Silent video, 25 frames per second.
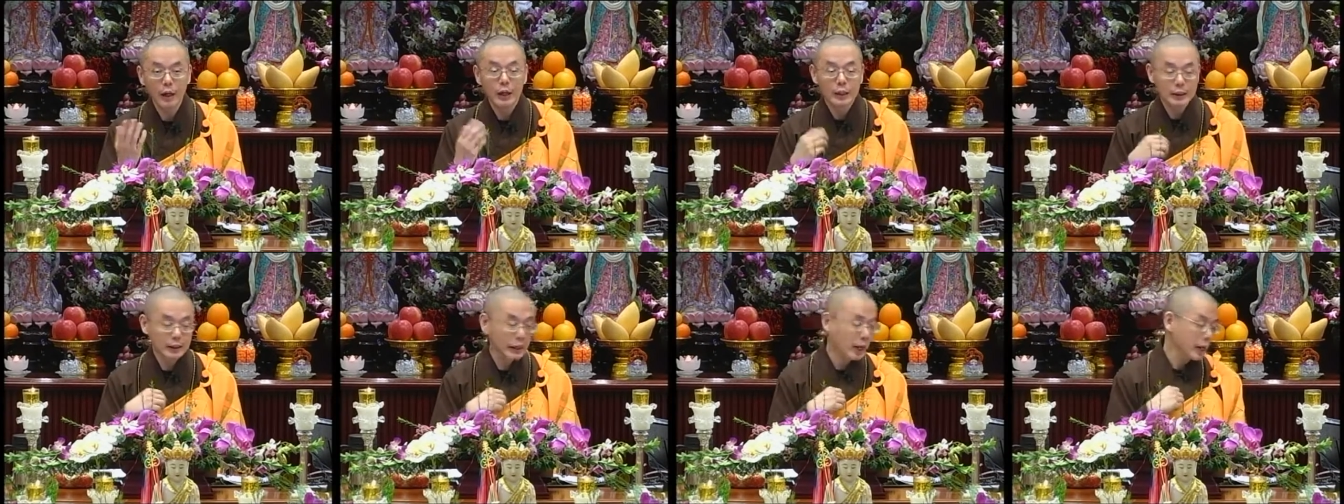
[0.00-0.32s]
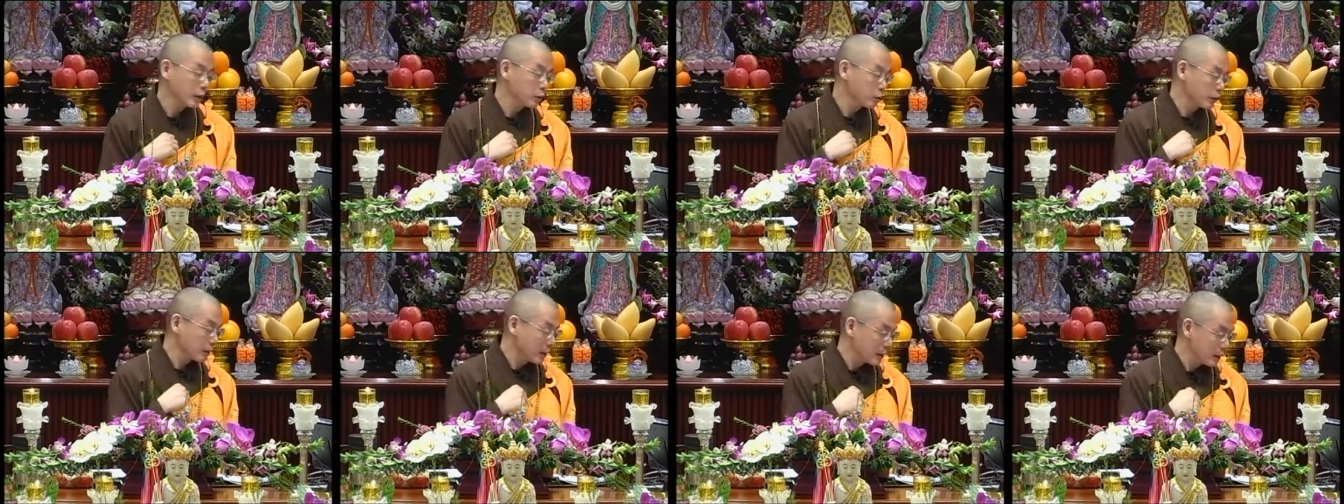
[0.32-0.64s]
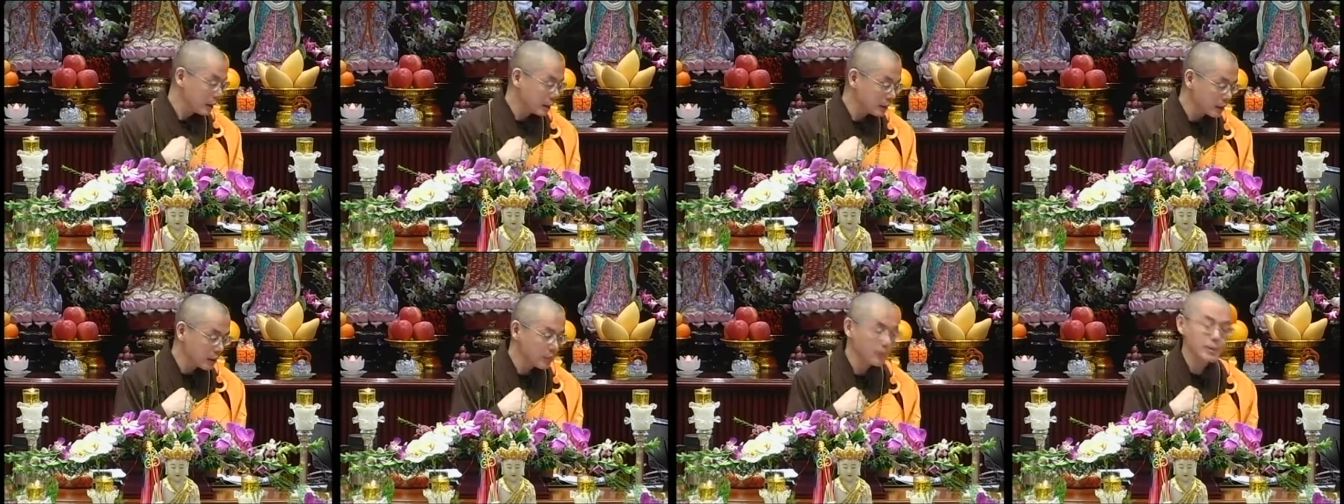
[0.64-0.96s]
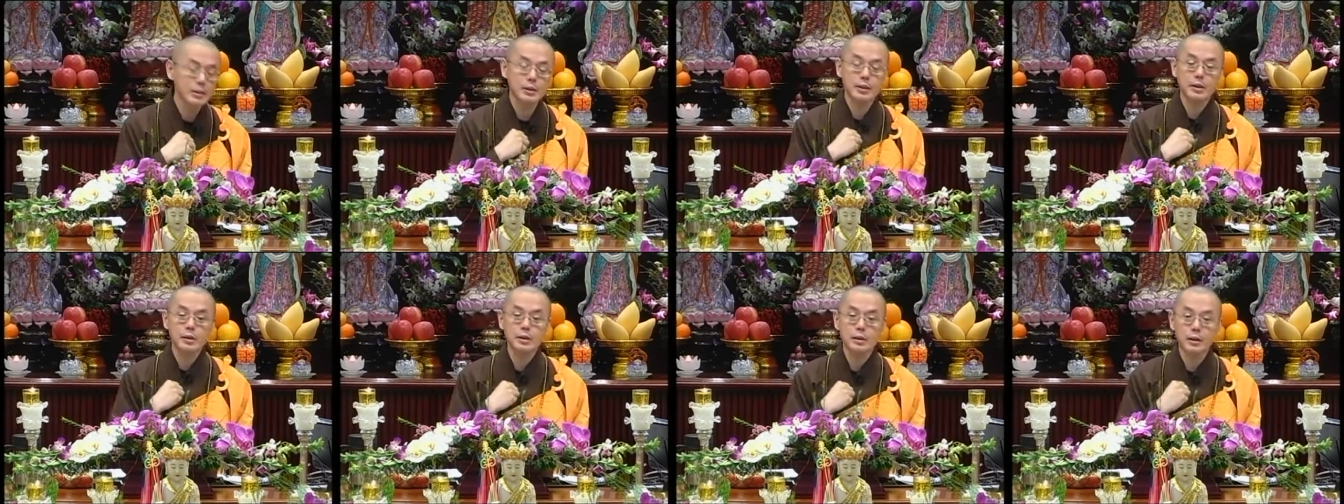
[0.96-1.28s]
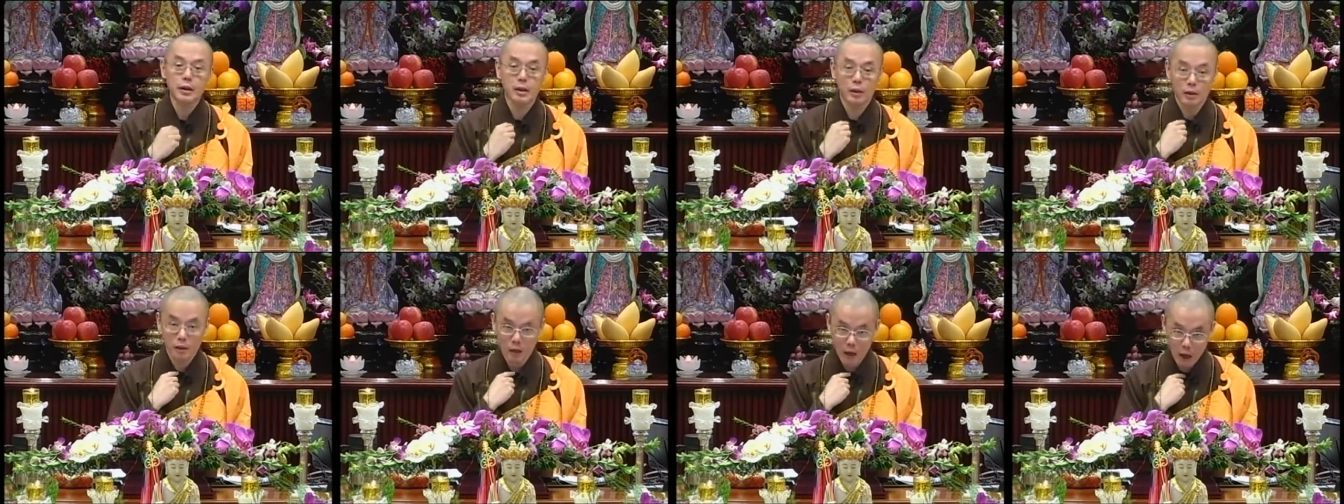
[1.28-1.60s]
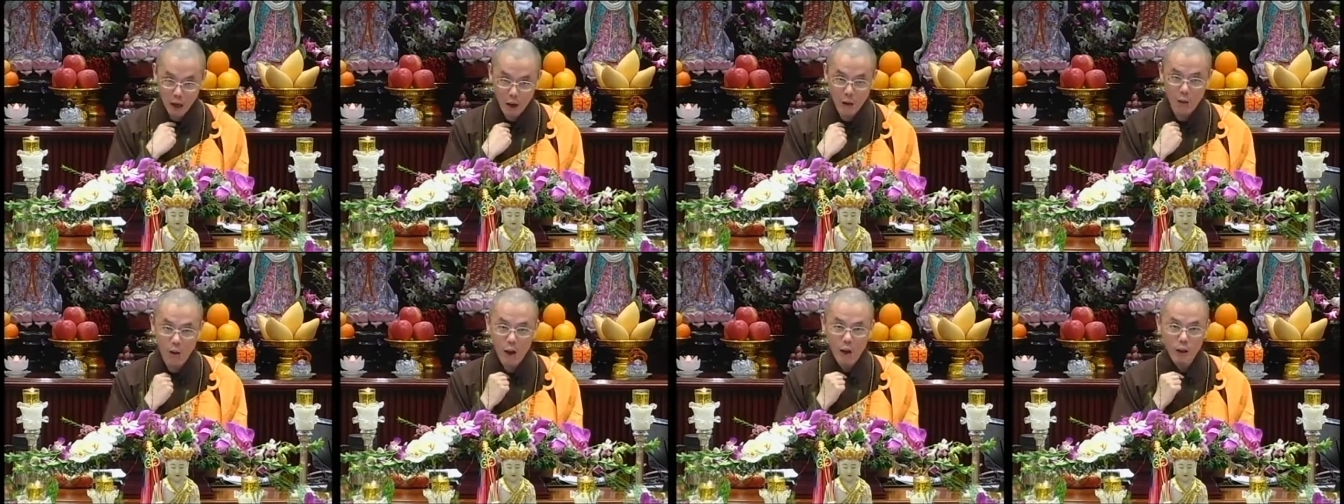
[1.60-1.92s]
那他觉得你这么真诚，
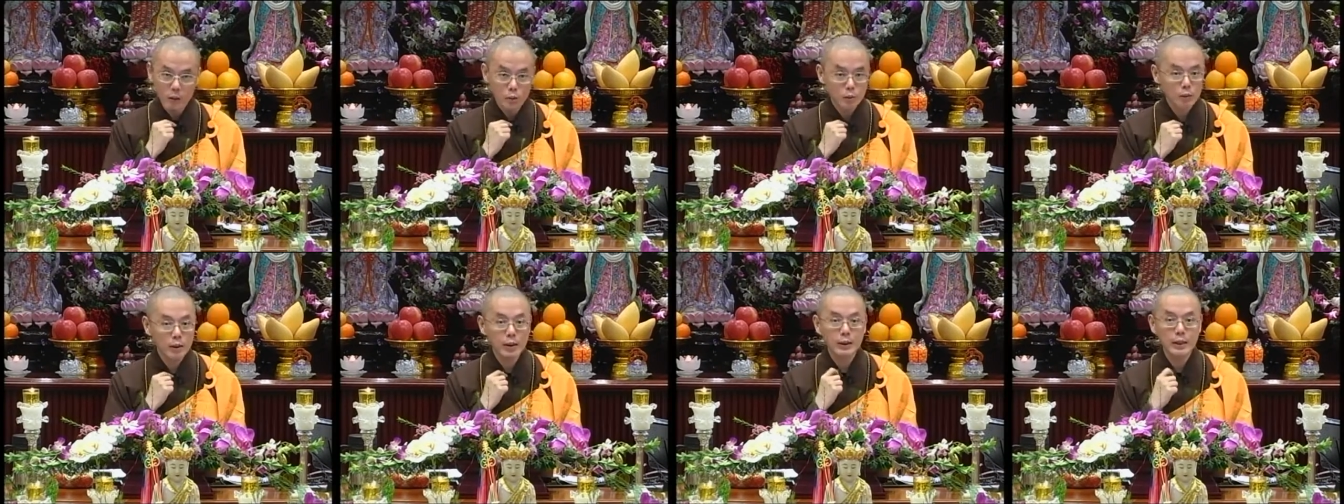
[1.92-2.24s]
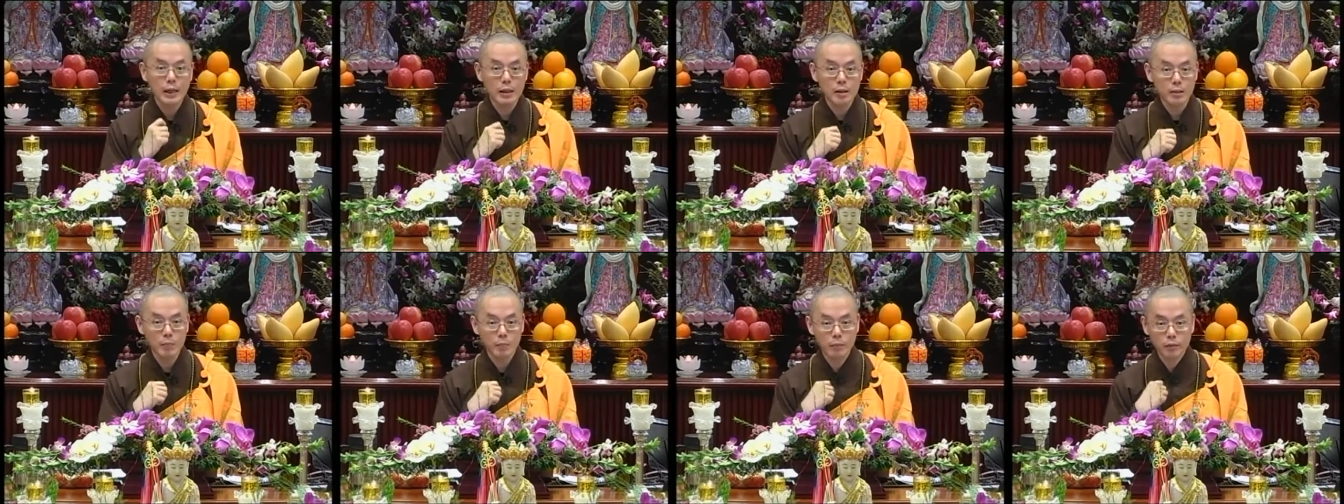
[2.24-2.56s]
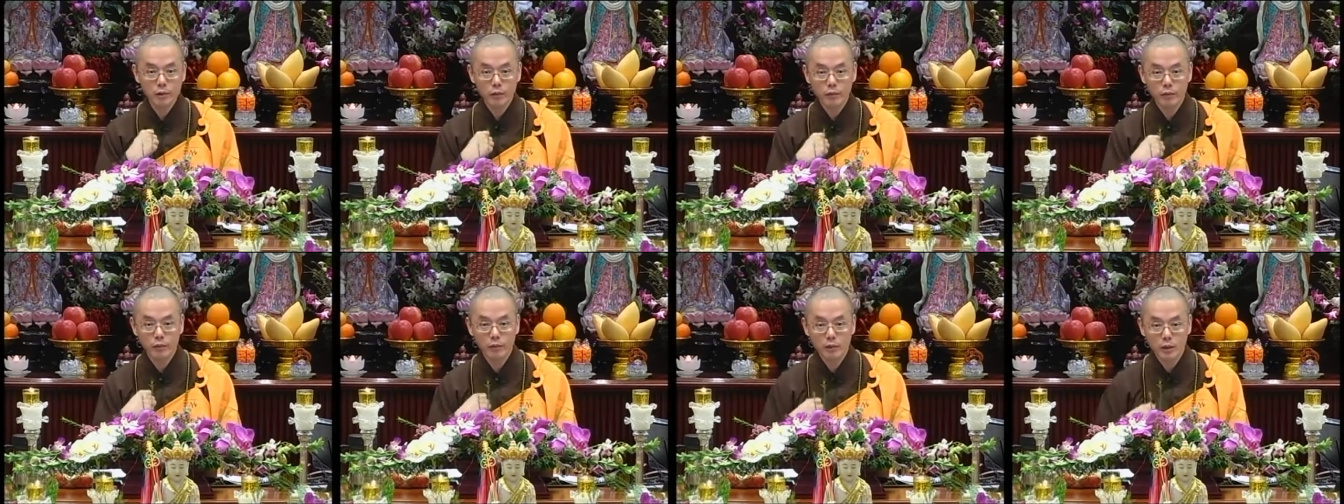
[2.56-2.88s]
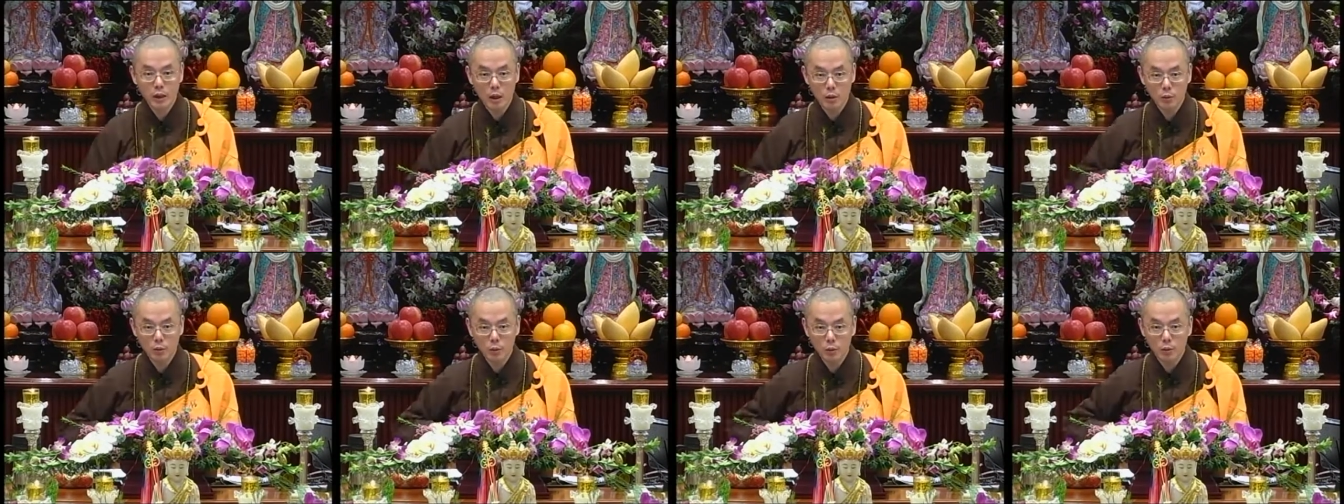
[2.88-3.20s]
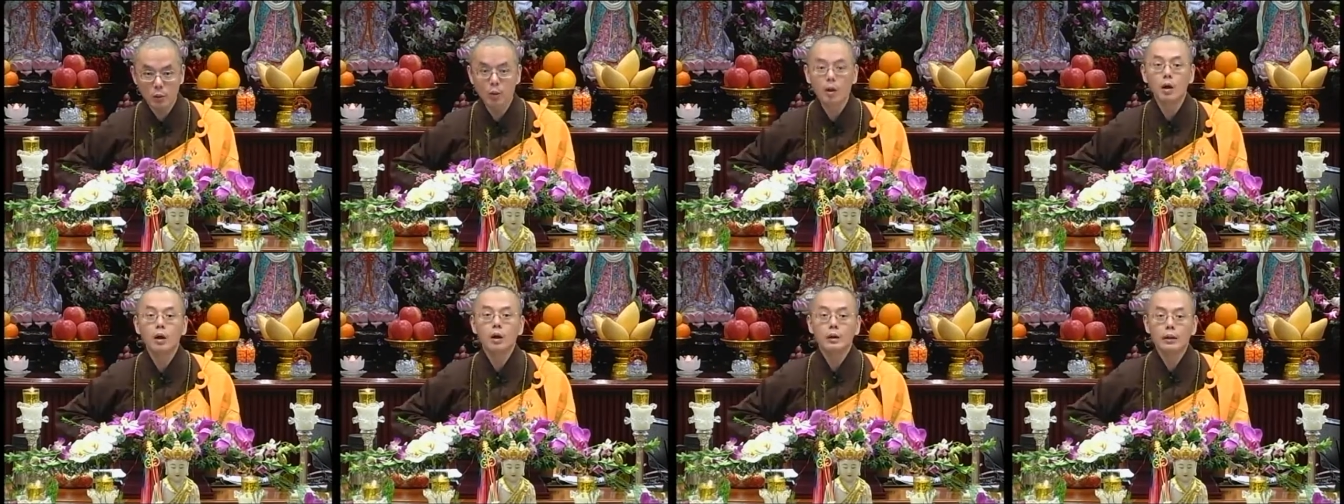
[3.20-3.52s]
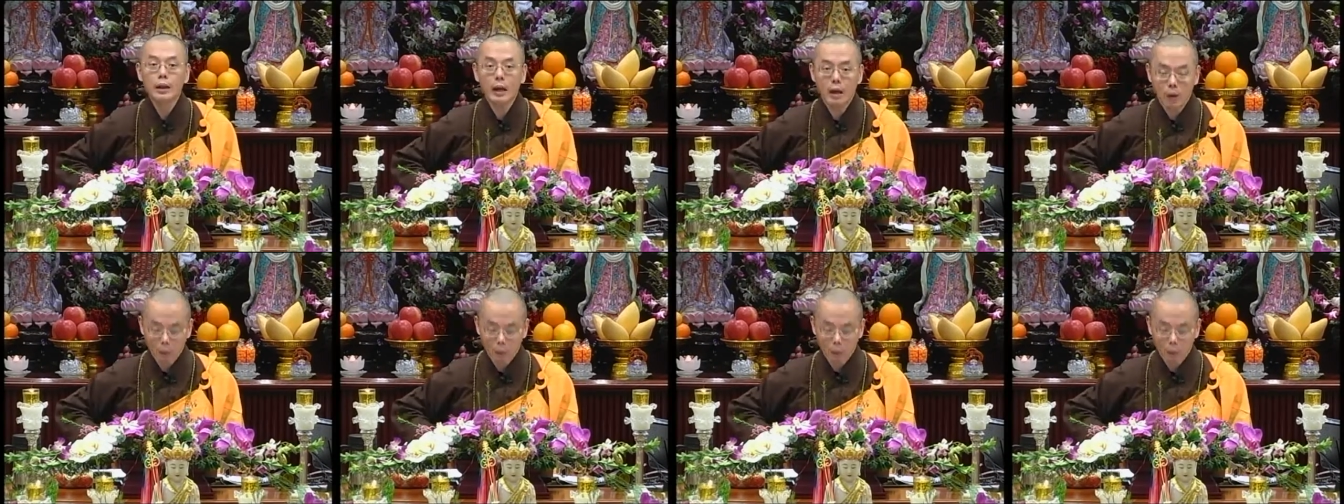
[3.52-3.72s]
好啊。虽然他是不是佛教徒，那